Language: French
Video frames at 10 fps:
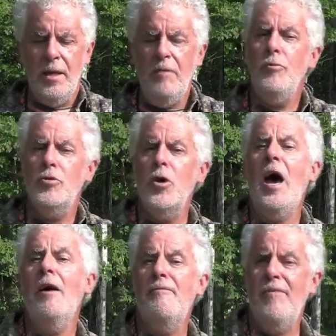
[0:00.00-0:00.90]
Ils font ça
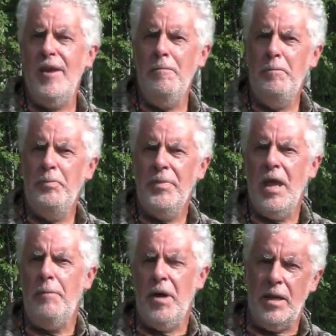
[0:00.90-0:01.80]
à fin.
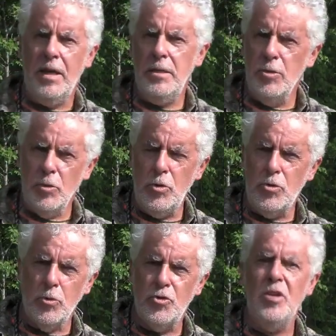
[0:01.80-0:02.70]
Quand les autres
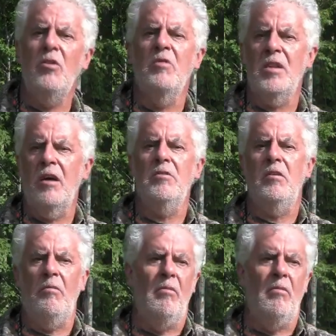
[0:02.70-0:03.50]
se sont jetés, on va attendre.